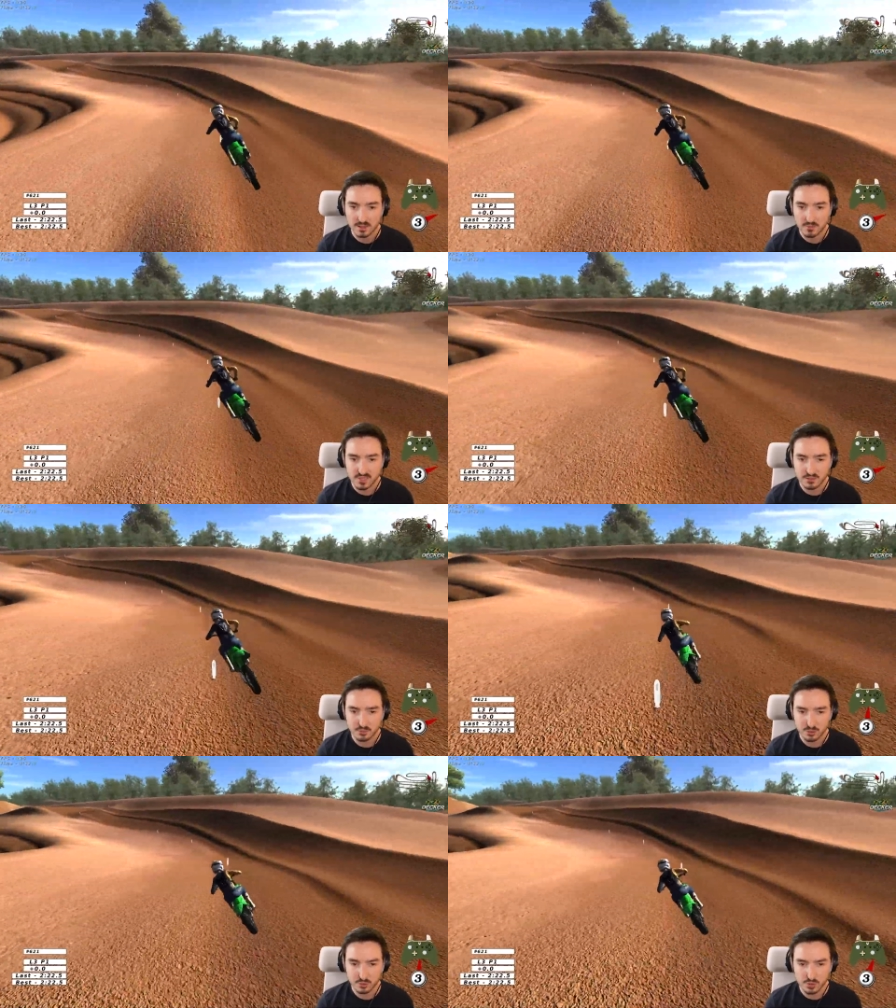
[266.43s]
Mais
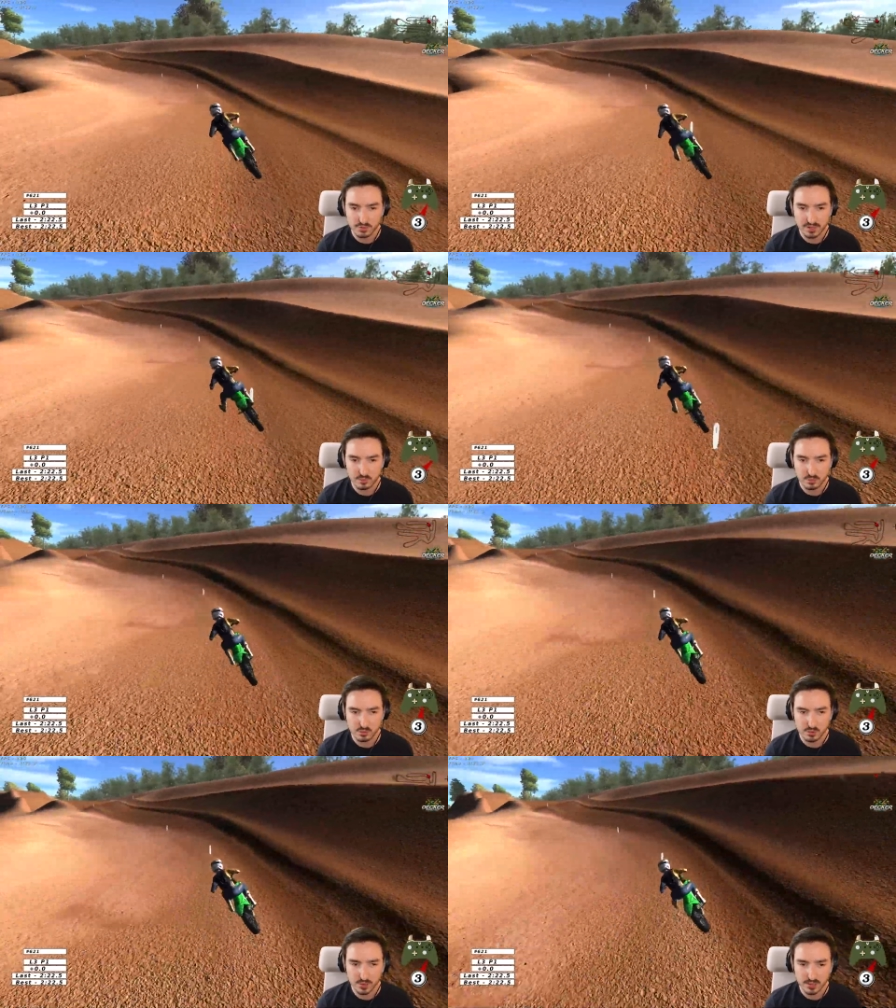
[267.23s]
dites-vous que le jeu est vraiment
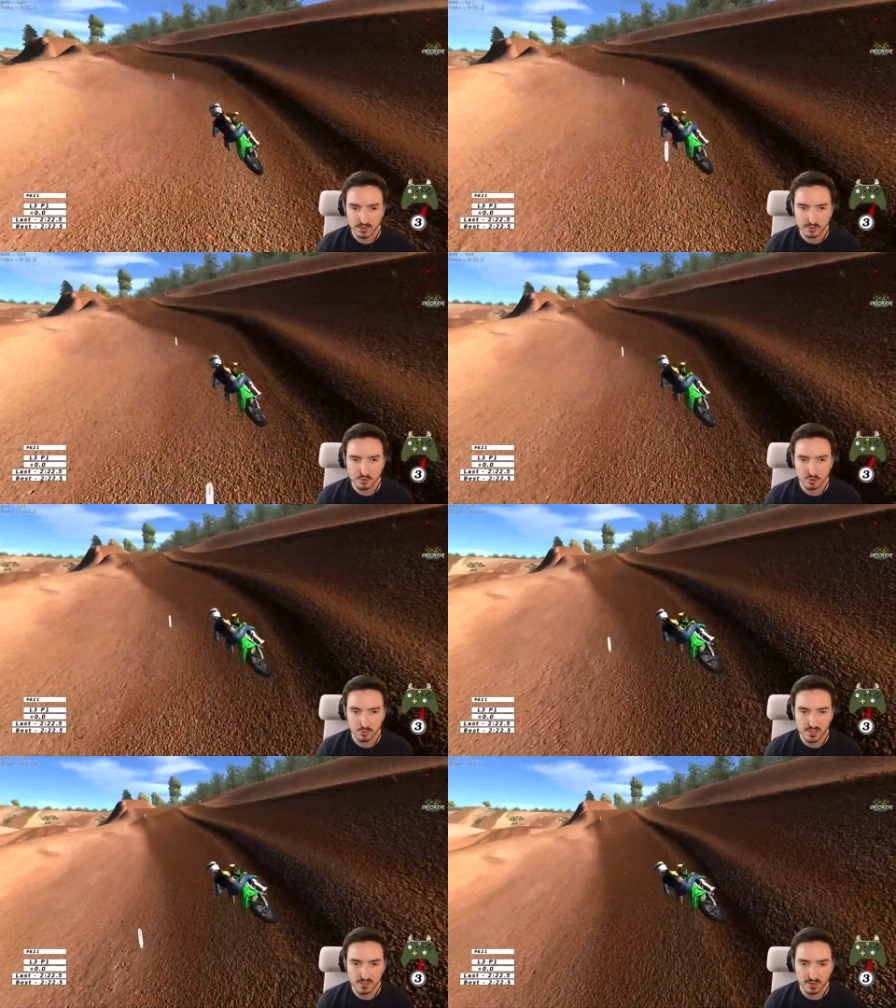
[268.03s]
dur et euh, ce genre de
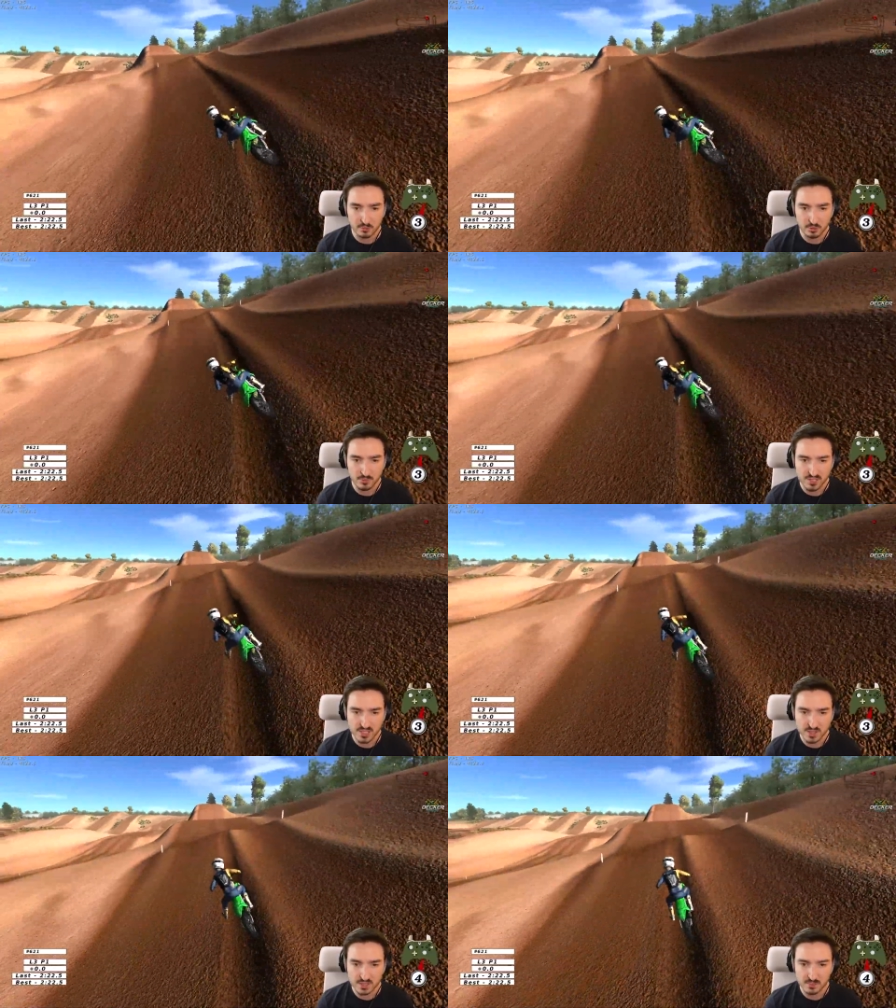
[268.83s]
piste c'est vraiment une piste
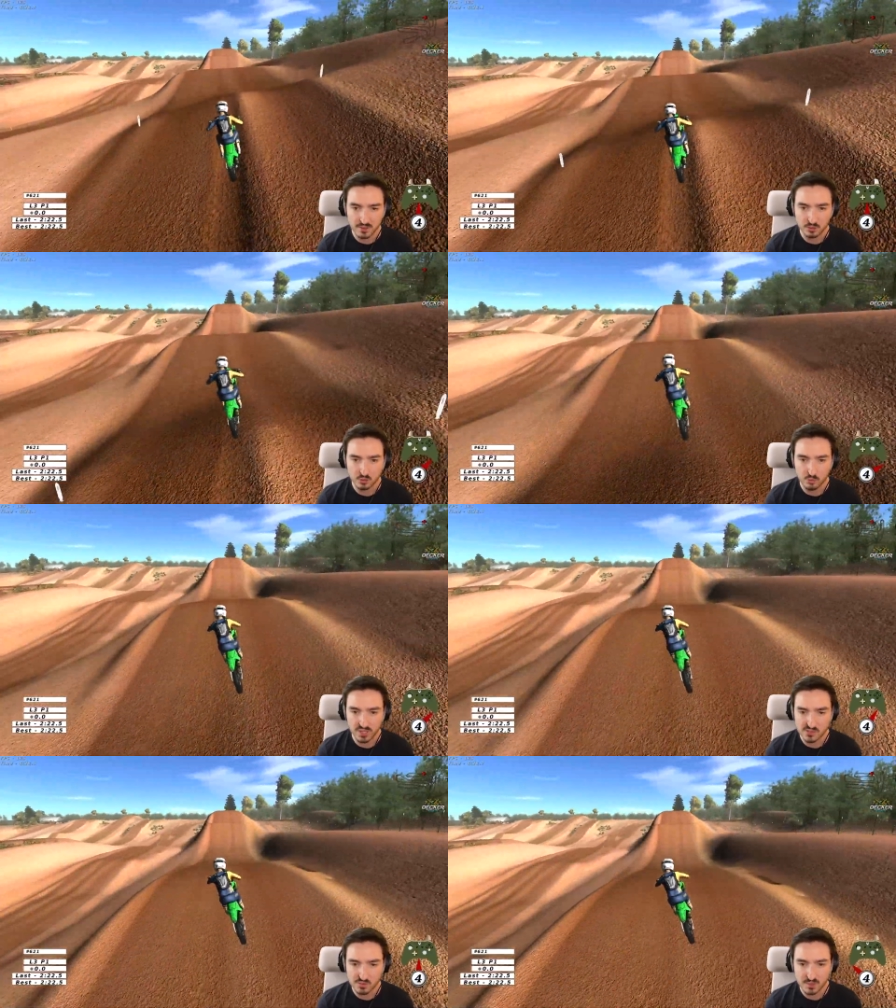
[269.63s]
qui, n'est est pas trop
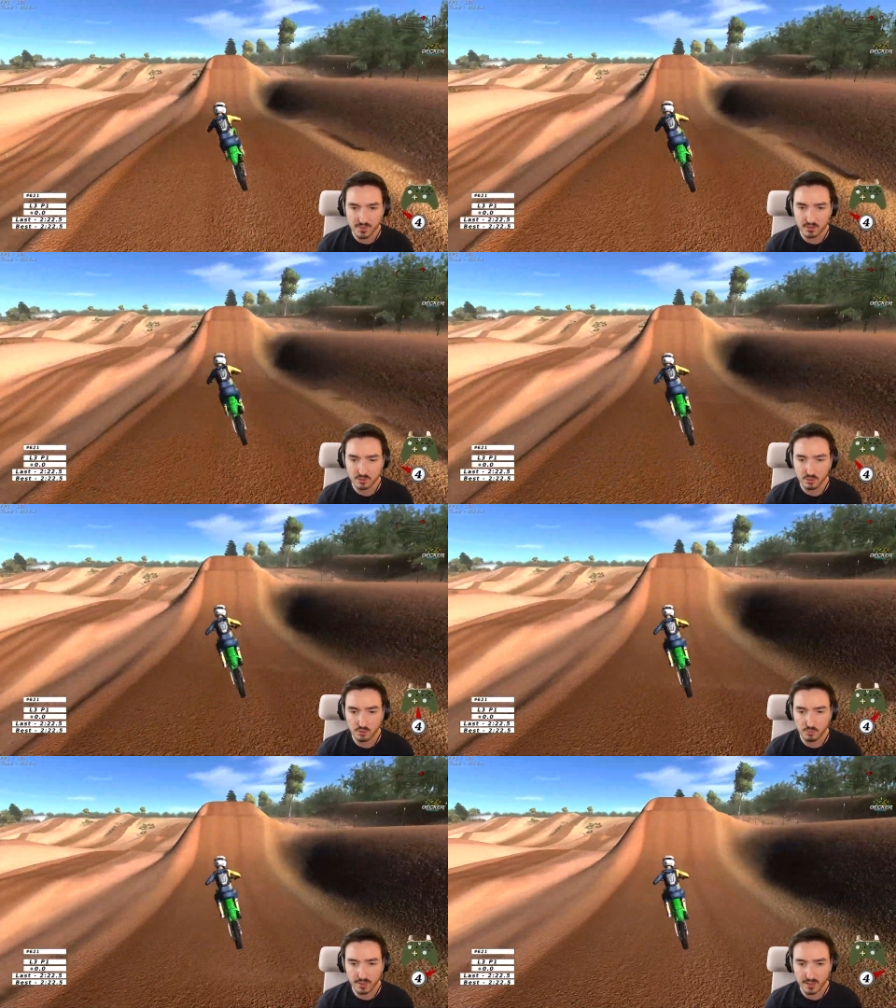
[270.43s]
complexe, où il n'y a pas de
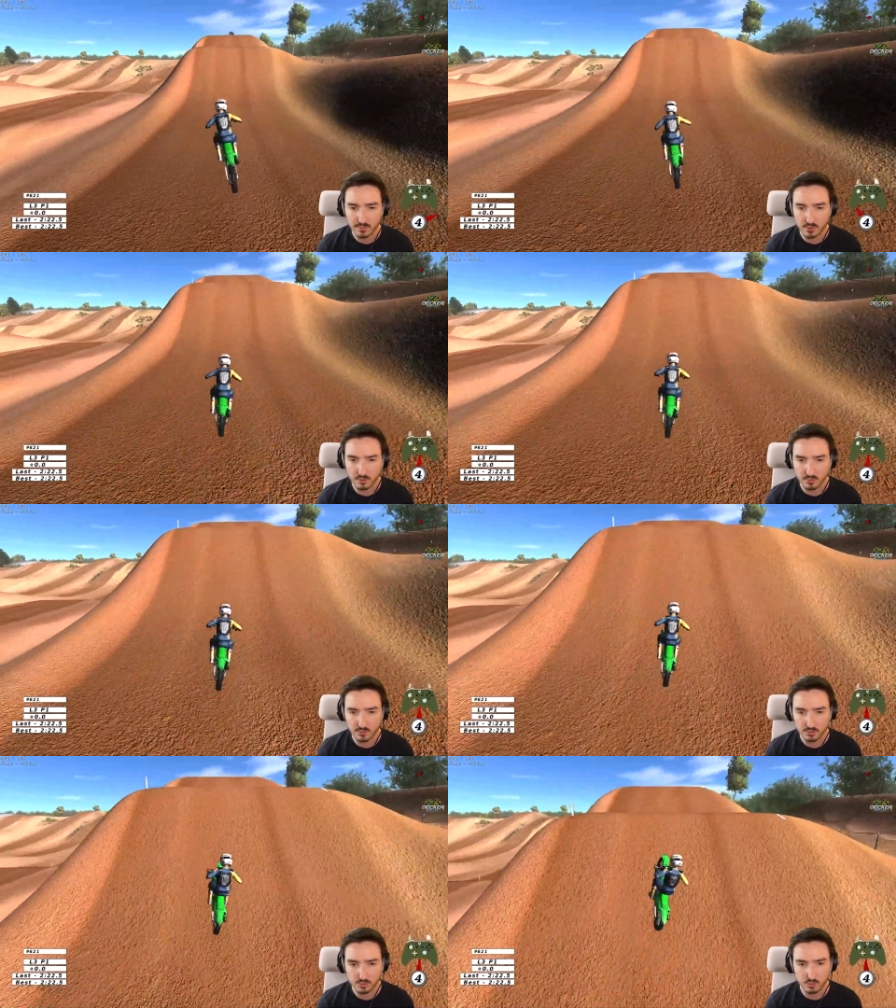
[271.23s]
gros break bump,
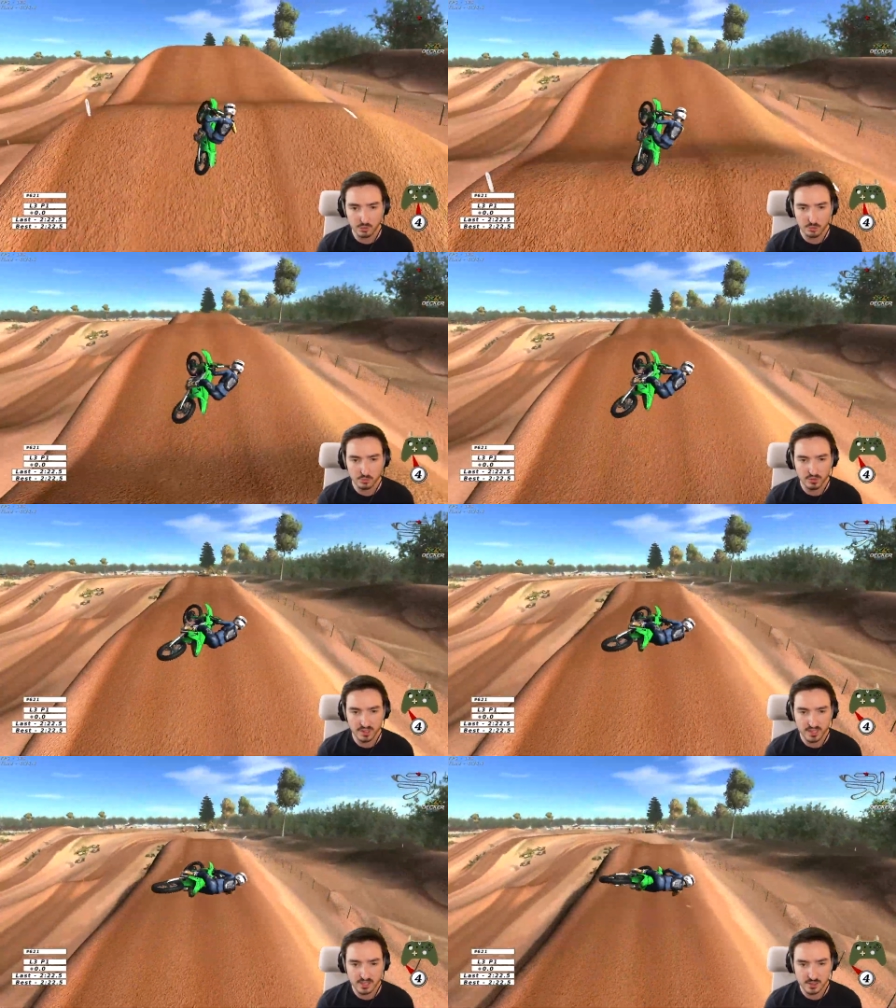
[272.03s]
donc de gros trous de
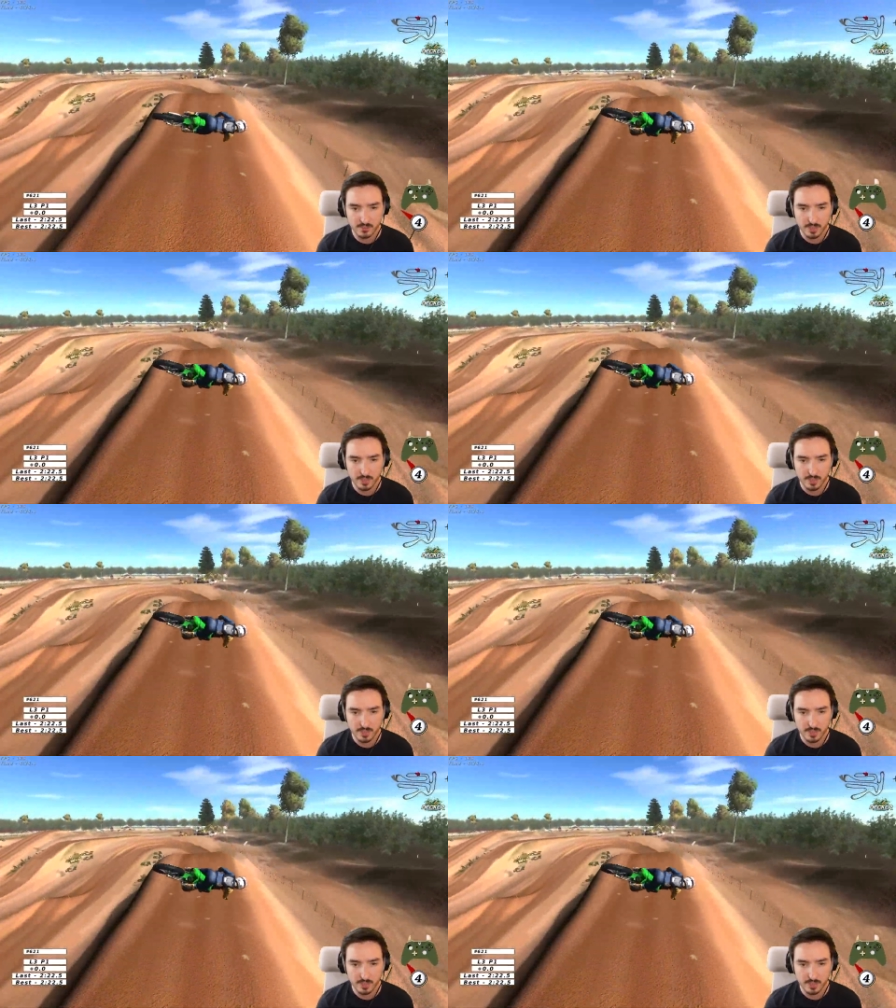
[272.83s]
freinage.